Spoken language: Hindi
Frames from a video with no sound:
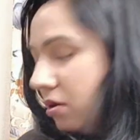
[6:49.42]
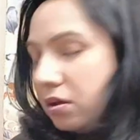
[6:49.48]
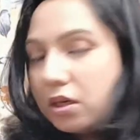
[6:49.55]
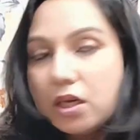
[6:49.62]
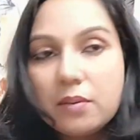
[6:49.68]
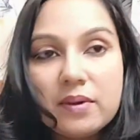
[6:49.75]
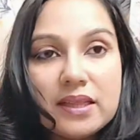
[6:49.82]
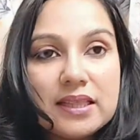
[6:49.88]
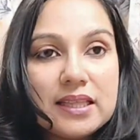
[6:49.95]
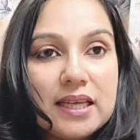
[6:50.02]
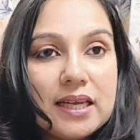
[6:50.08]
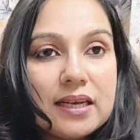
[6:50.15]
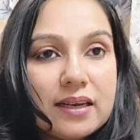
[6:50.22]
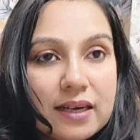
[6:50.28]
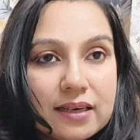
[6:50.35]
कि मैं
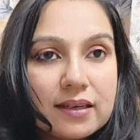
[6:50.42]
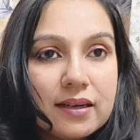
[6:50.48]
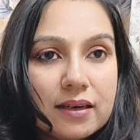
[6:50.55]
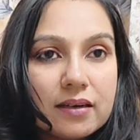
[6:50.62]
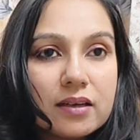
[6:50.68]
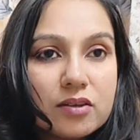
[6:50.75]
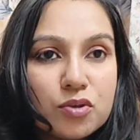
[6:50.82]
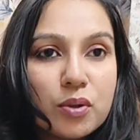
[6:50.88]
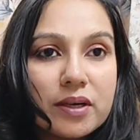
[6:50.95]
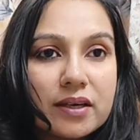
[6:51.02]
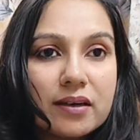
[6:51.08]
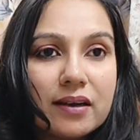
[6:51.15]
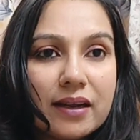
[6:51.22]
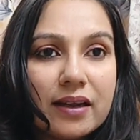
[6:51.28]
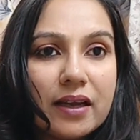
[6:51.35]
तीन रेड कलर के स्वेटर
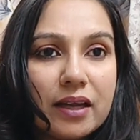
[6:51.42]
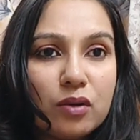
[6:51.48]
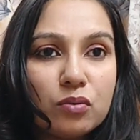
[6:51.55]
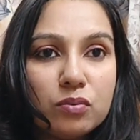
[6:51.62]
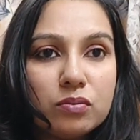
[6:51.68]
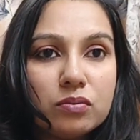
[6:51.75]
ले आई हूँ